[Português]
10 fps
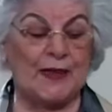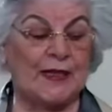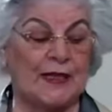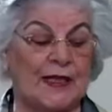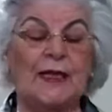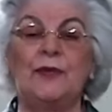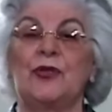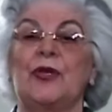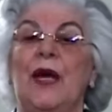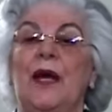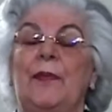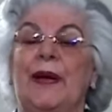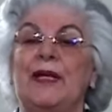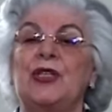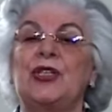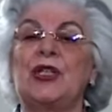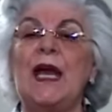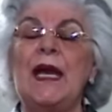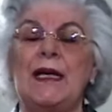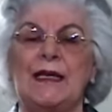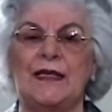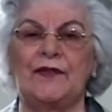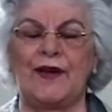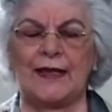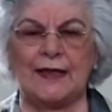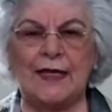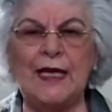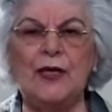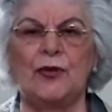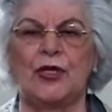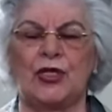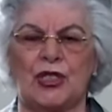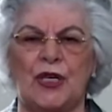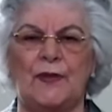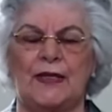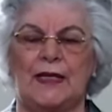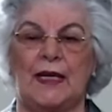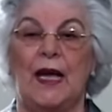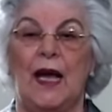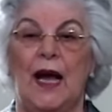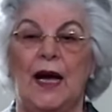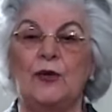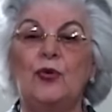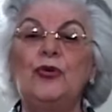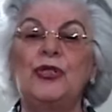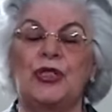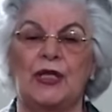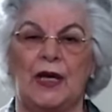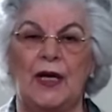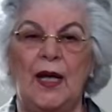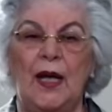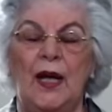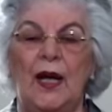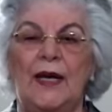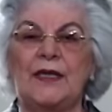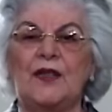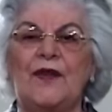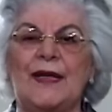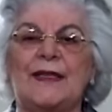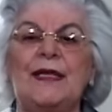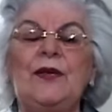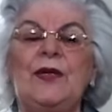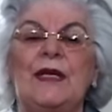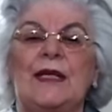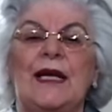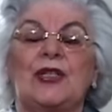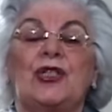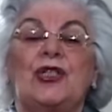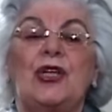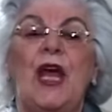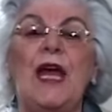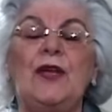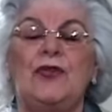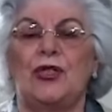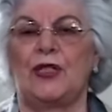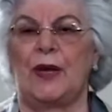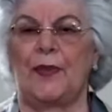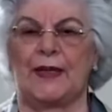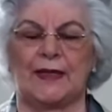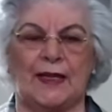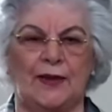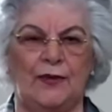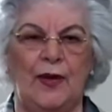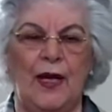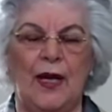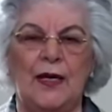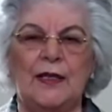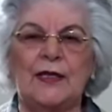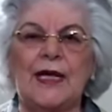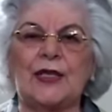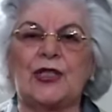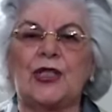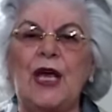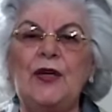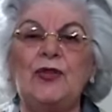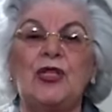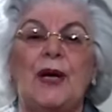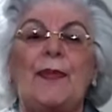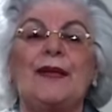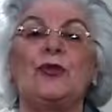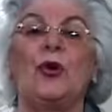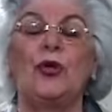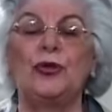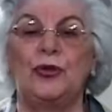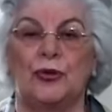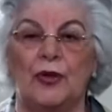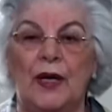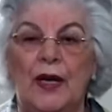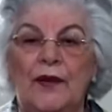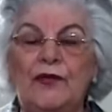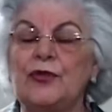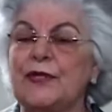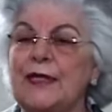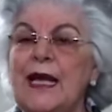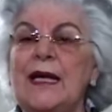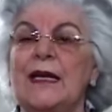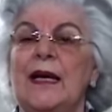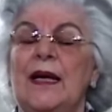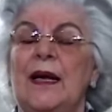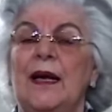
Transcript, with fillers: Nós precisamos preencher esse vazio que chama-se angústia, esse vazio que está cheio de depressão, está cheio de abandono. Você